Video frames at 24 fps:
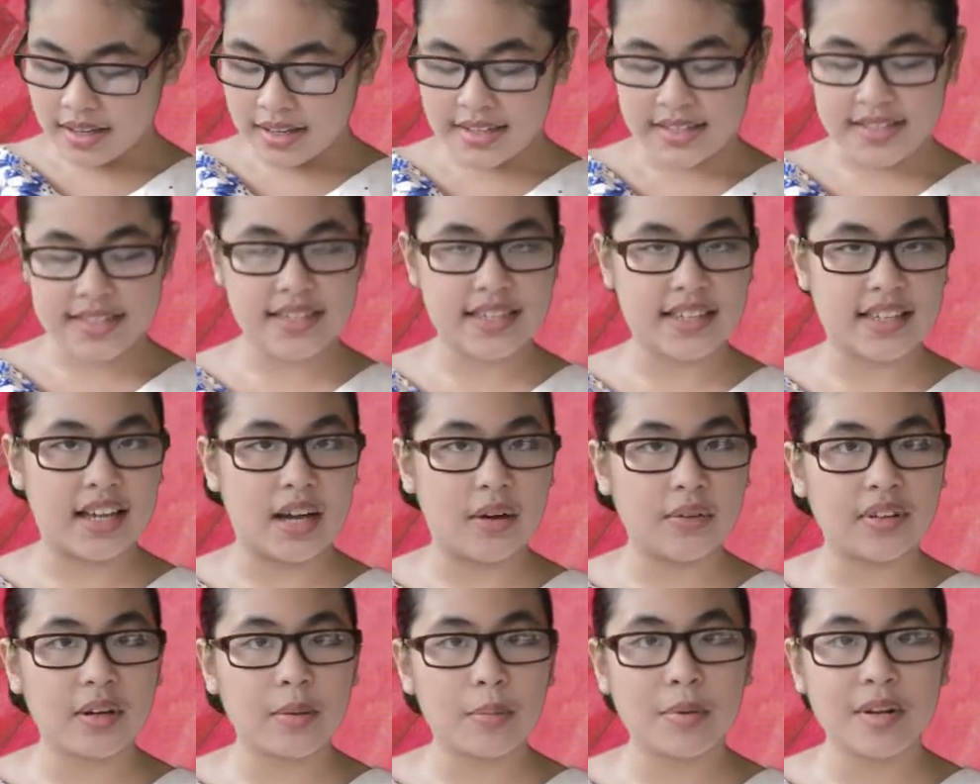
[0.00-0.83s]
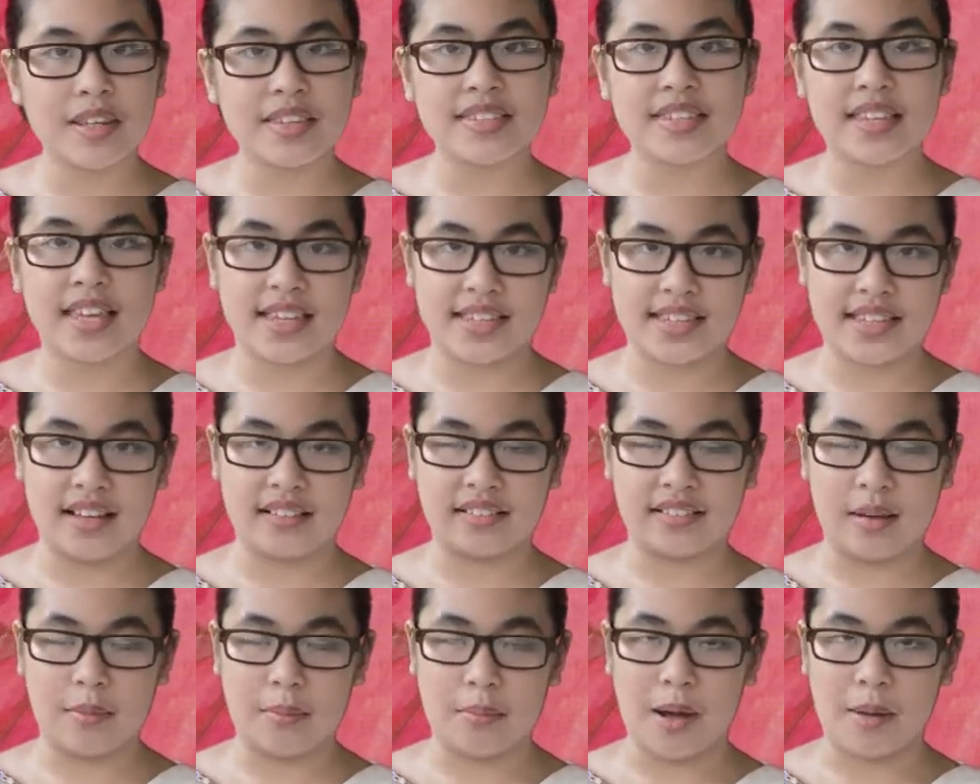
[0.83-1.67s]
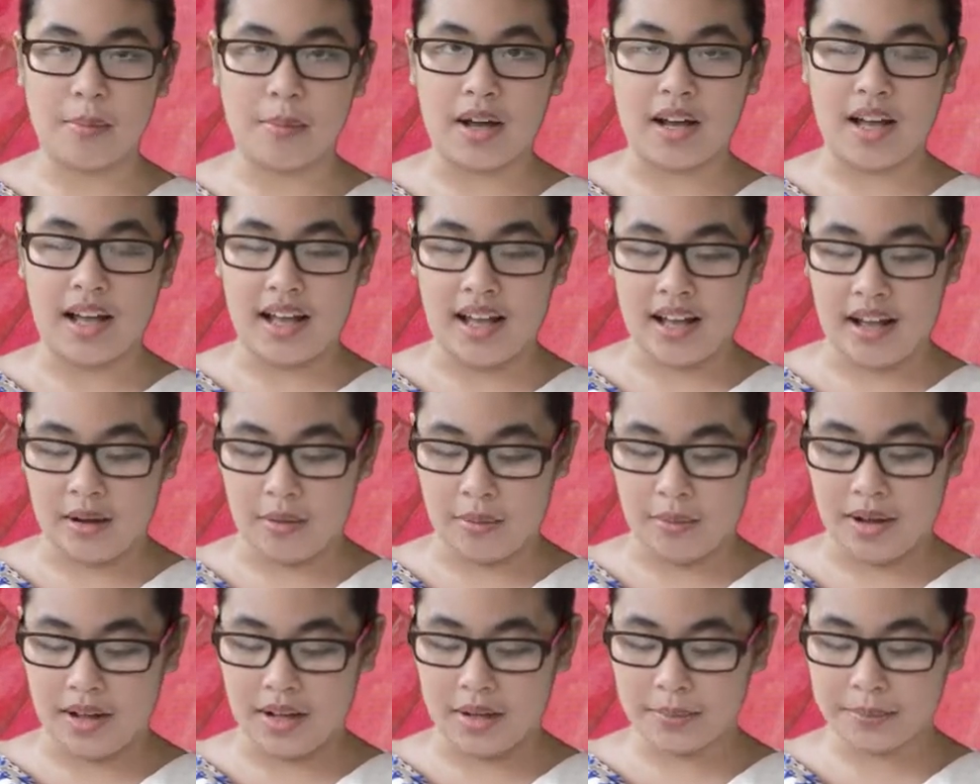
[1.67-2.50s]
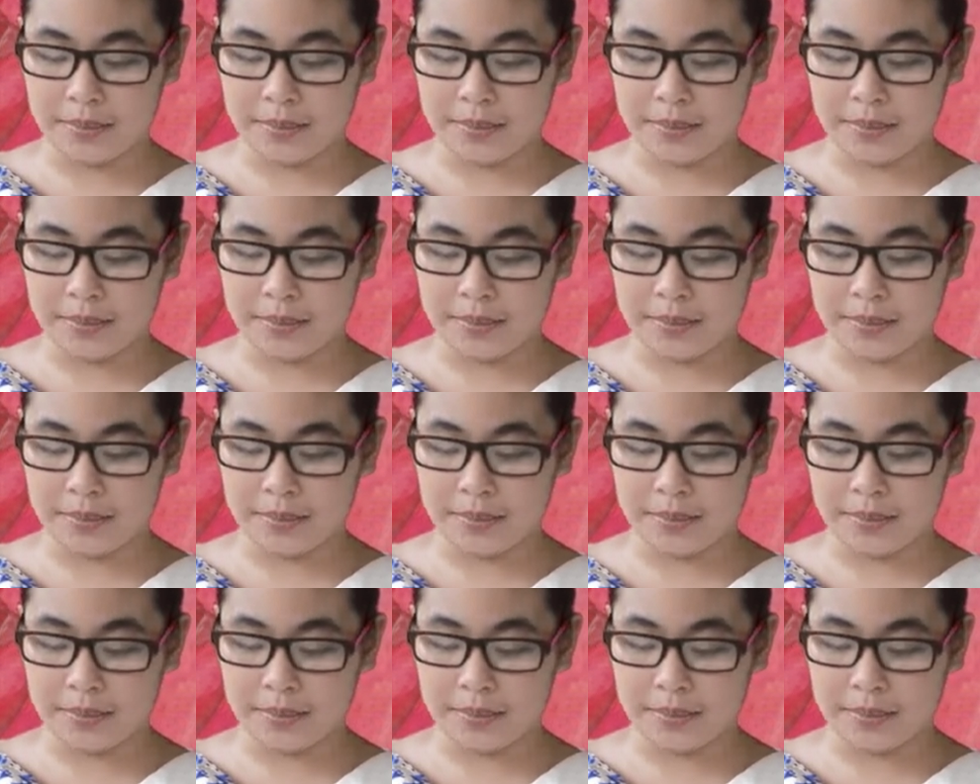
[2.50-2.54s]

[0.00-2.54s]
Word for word: Sigaw ng prinsesang nagmamakaawa.